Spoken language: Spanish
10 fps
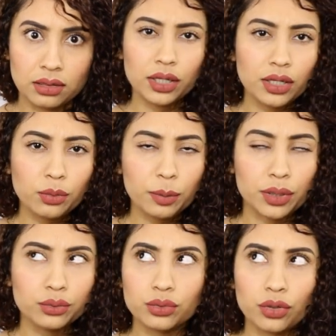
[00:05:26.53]
Hoy en día yo me
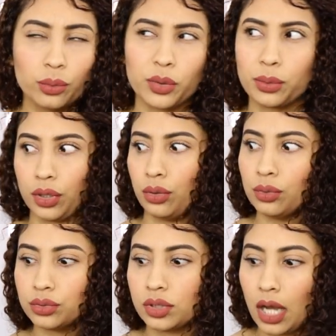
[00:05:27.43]
pregunto y digo, pero ¿por qué yo
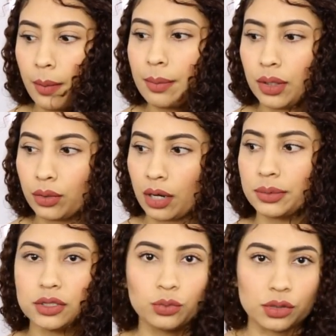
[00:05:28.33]
no buscaba mejorar
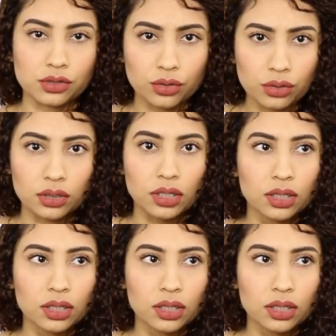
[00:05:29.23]
mi situación?